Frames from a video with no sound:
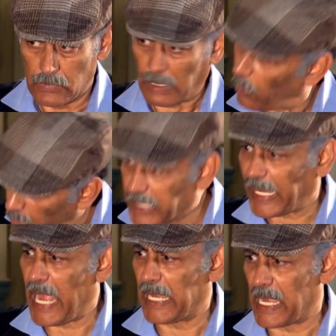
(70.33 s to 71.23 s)
طب اقول لك
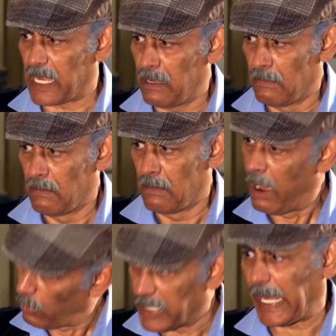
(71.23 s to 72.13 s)
حاجه يا
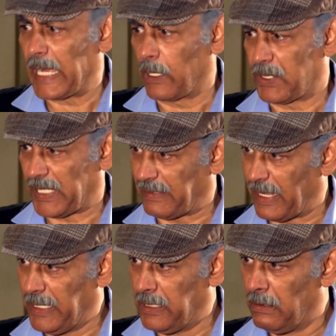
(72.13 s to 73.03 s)
اقول لك حاجه
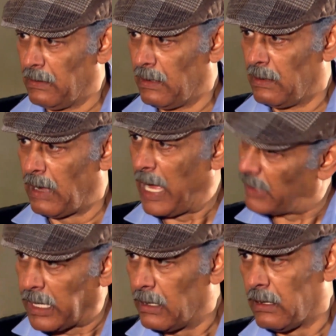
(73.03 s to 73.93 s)
وتصدقيني
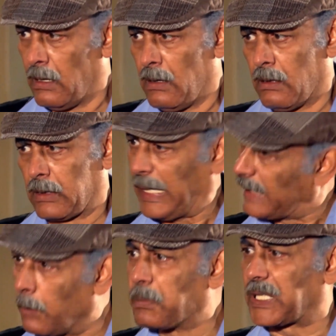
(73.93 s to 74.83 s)
انا
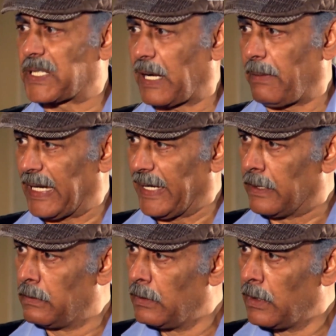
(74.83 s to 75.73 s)
كيداهم بتصعب عليا
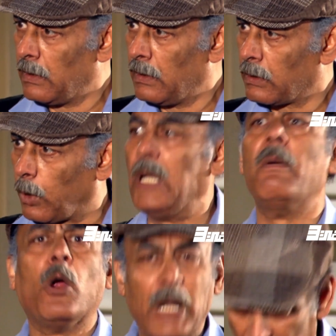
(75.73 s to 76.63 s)
كل
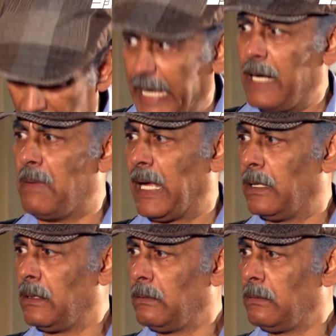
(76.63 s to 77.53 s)
ما اقول لها كلمه
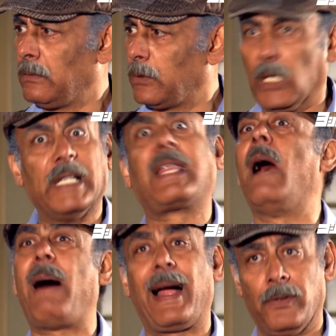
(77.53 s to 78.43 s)
تقول لي
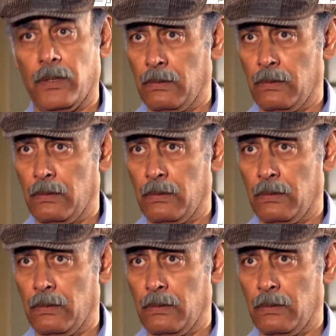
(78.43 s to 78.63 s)
طبعا